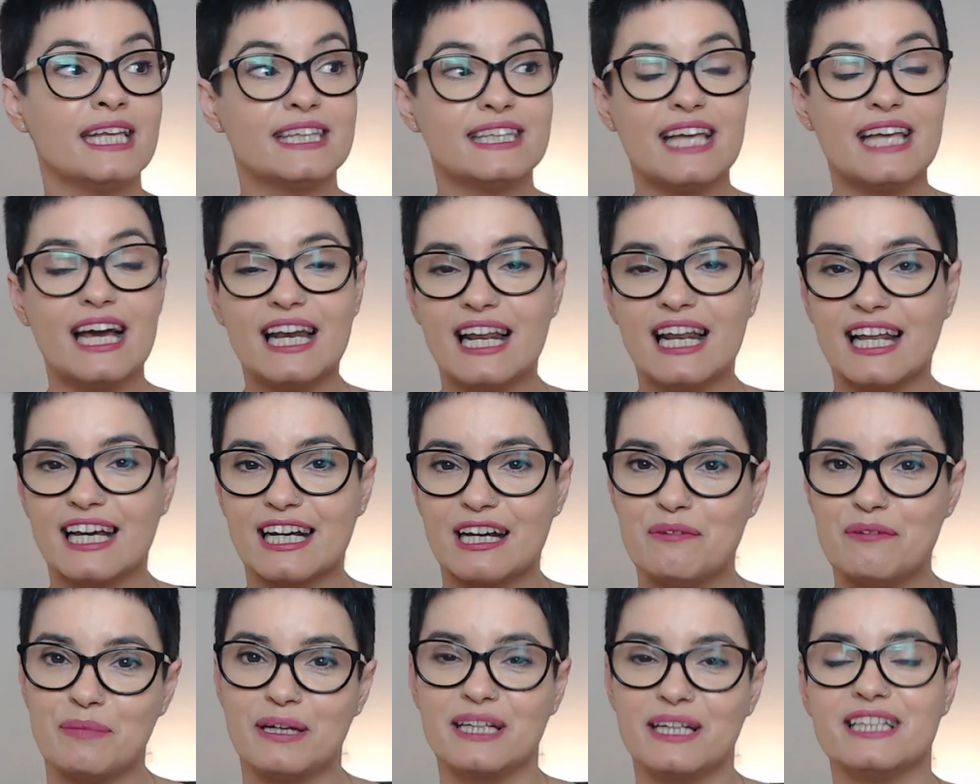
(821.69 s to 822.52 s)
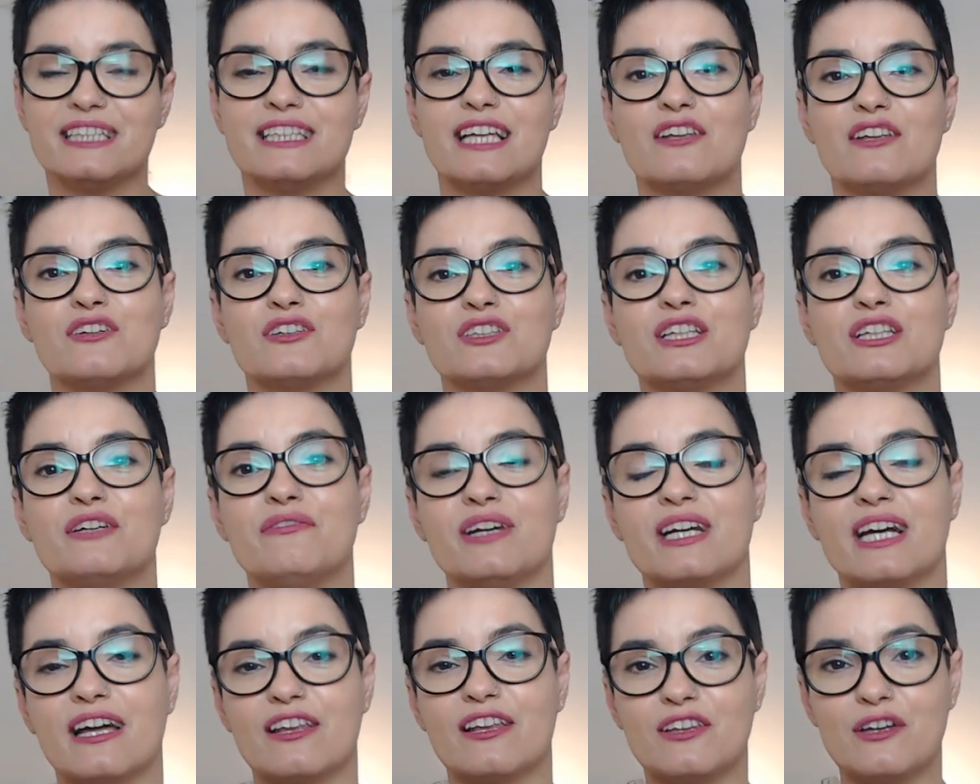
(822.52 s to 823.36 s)
dale a la campanita de
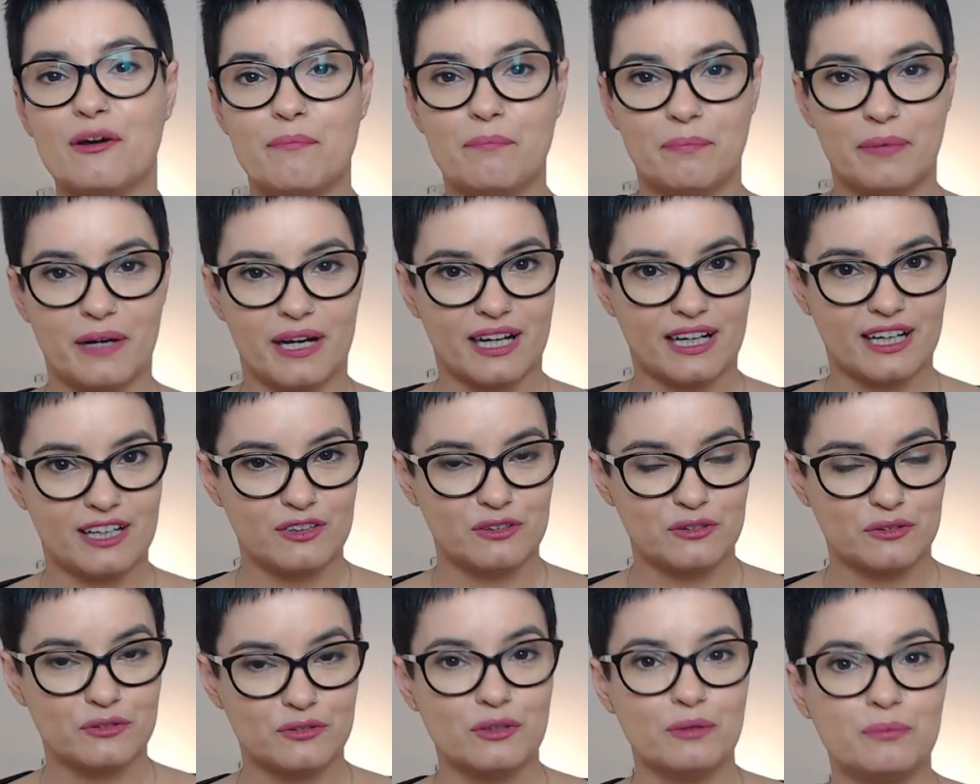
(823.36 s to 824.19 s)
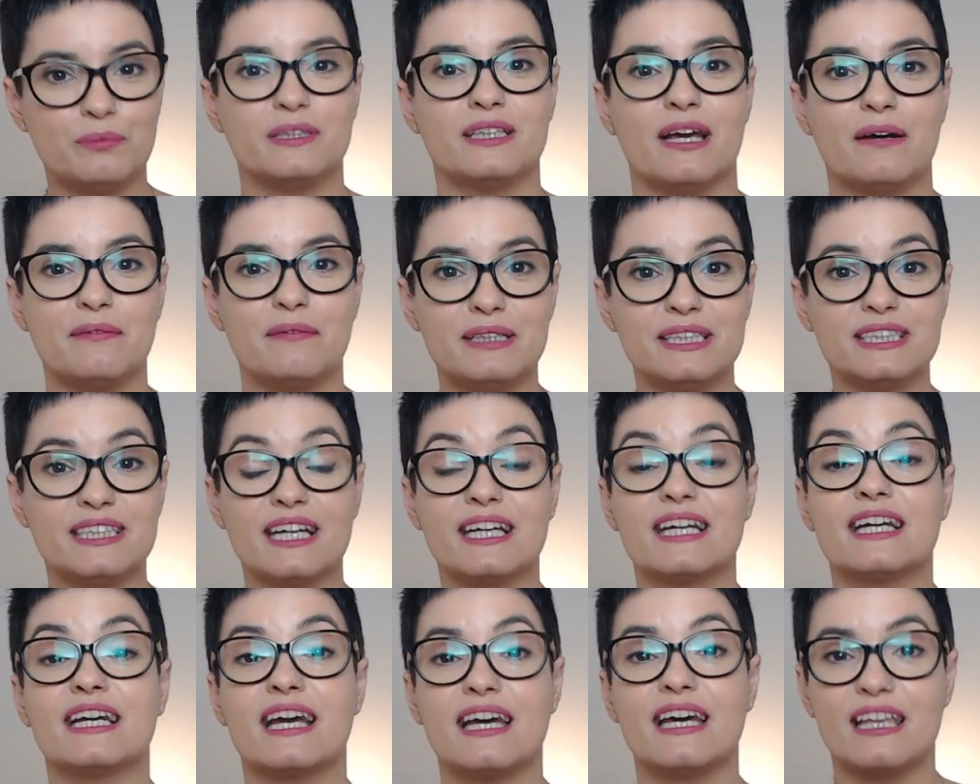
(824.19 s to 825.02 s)
notificación para que YouTube te avise
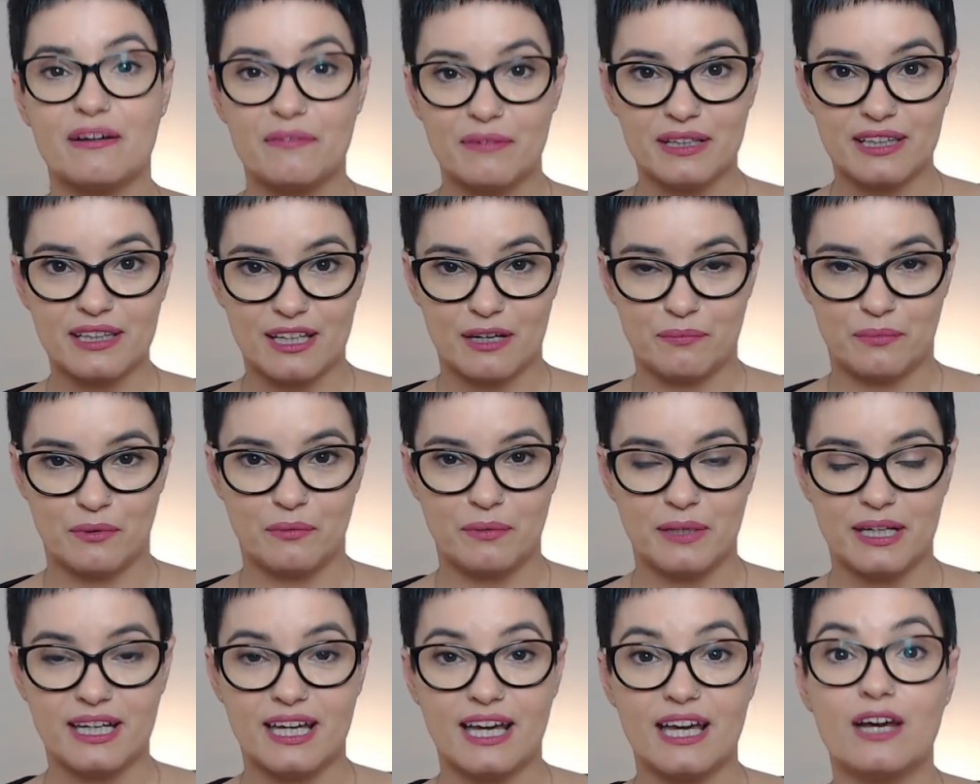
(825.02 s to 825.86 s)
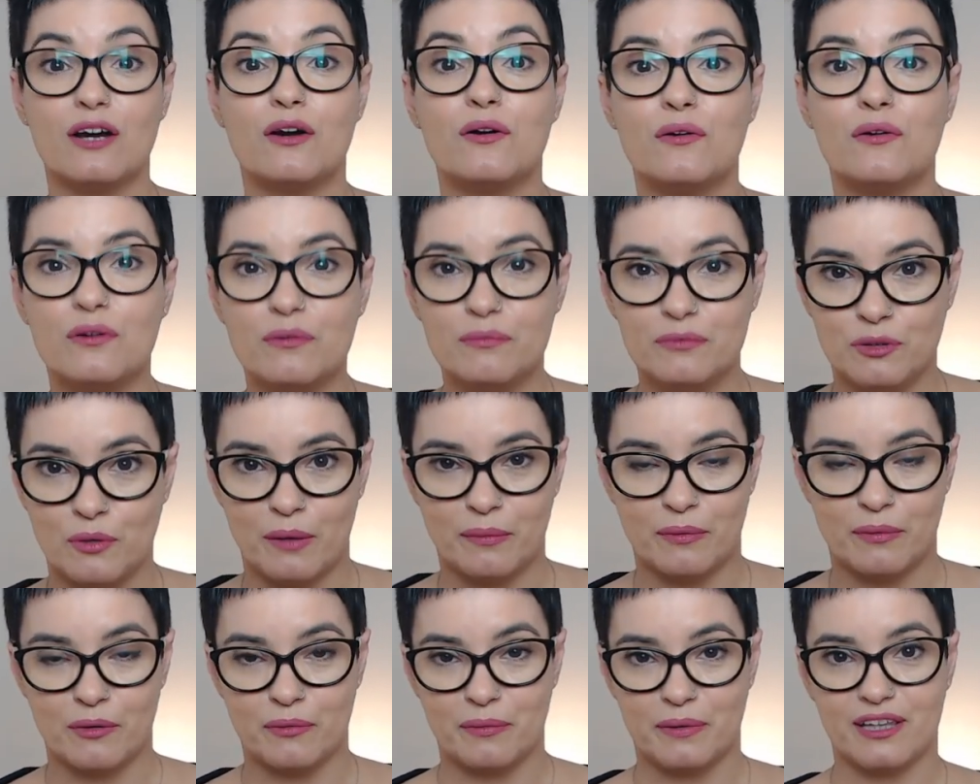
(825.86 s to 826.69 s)
cada vez que publique un
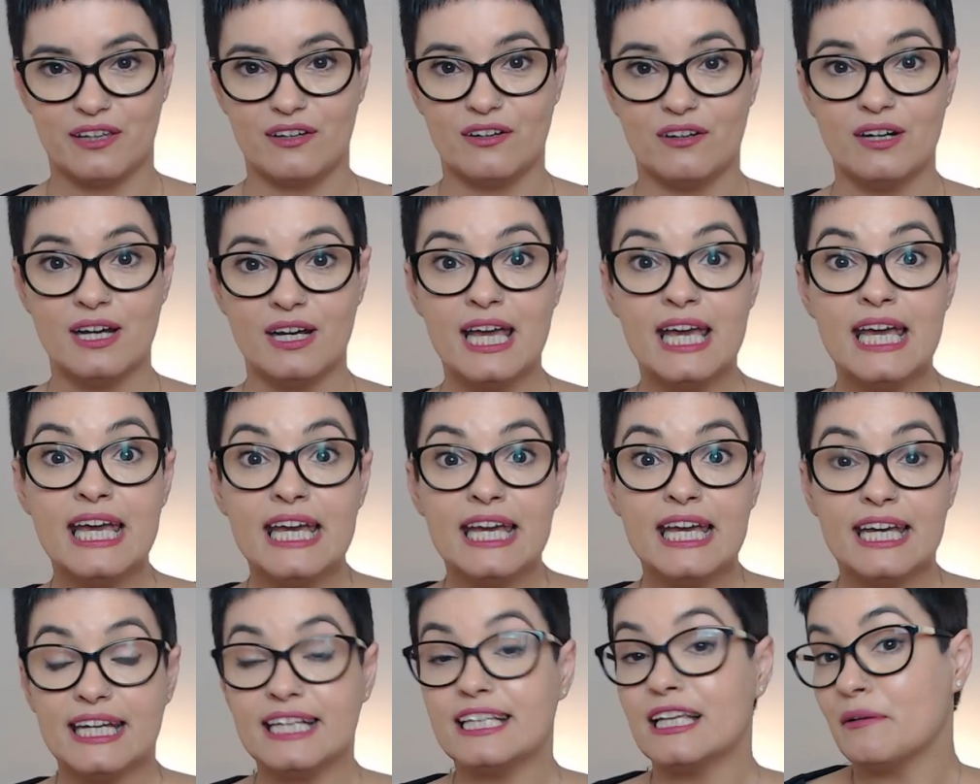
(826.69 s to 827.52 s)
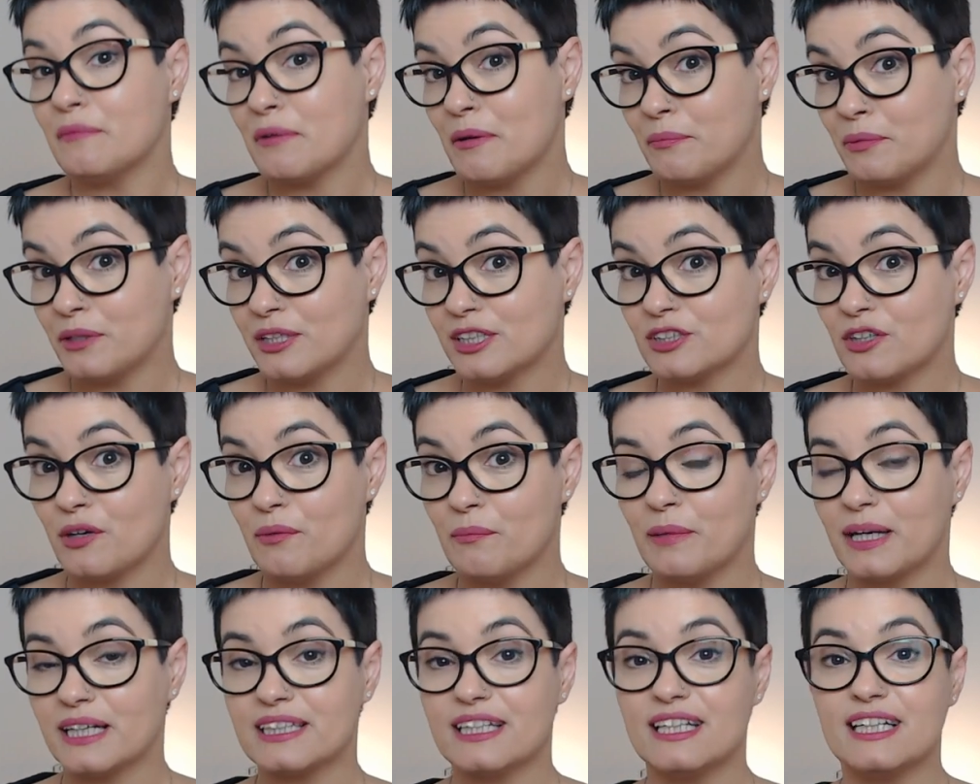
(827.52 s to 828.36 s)
nuevo vídeo y también puedes
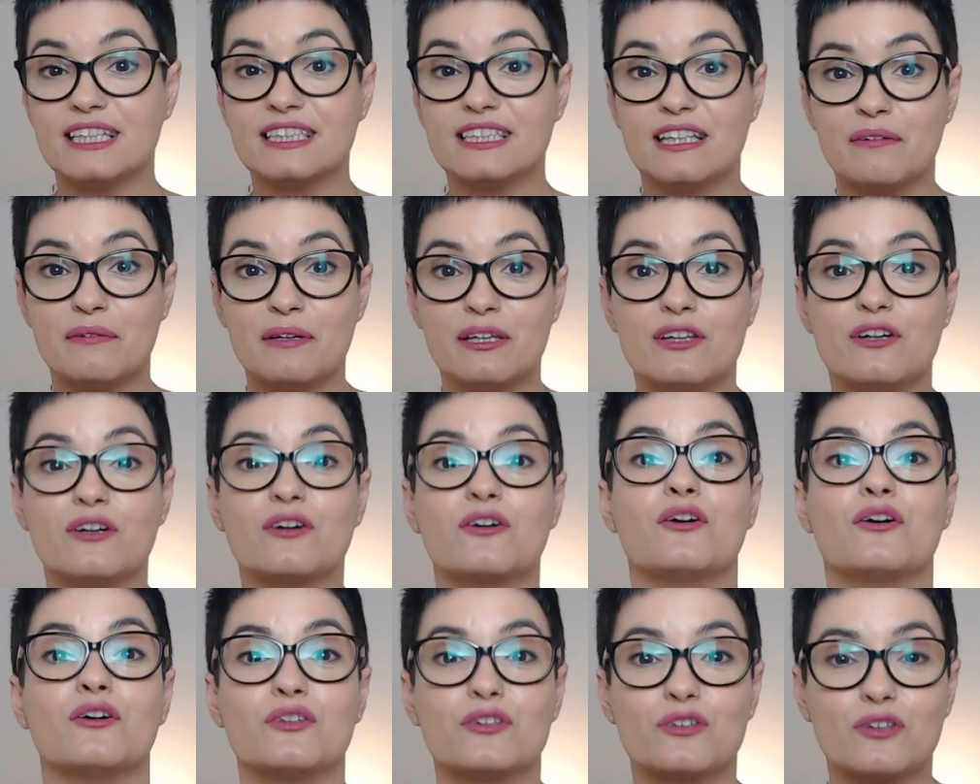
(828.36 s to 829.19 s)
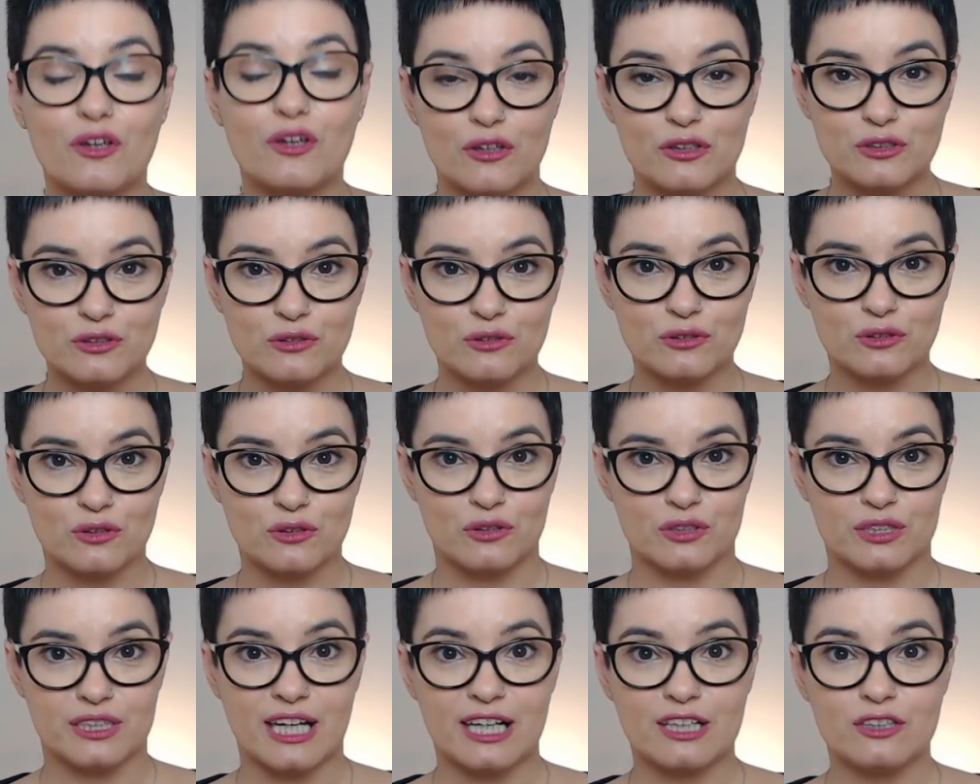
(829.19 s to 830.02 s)
compartir este vídeo con todos tus
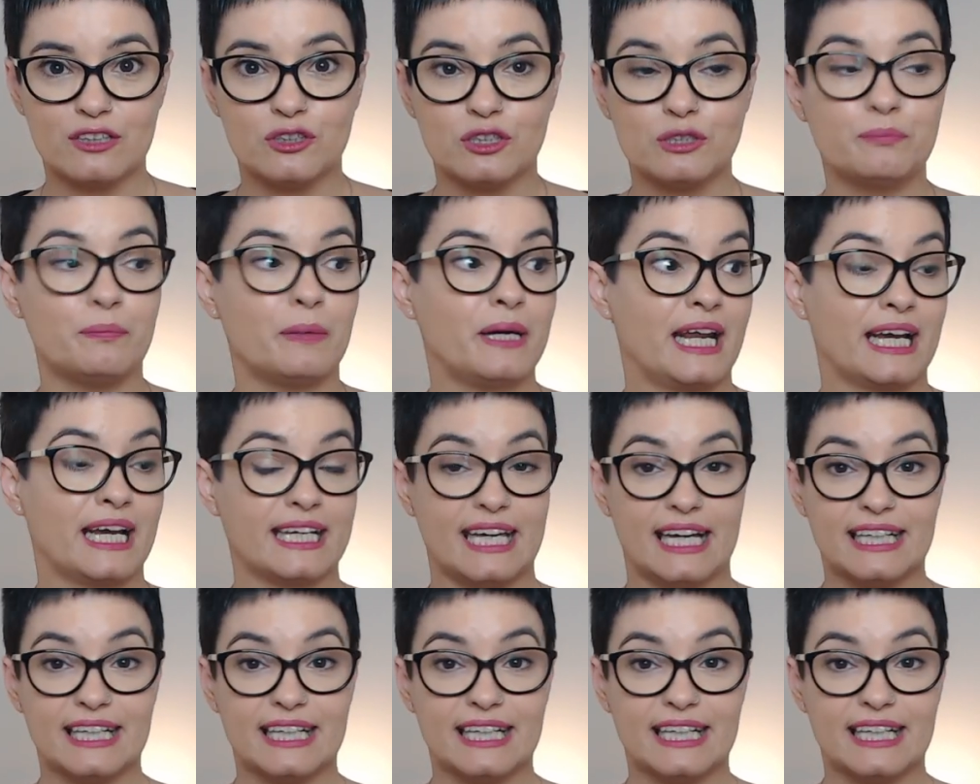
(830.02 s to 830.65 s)
contactos para que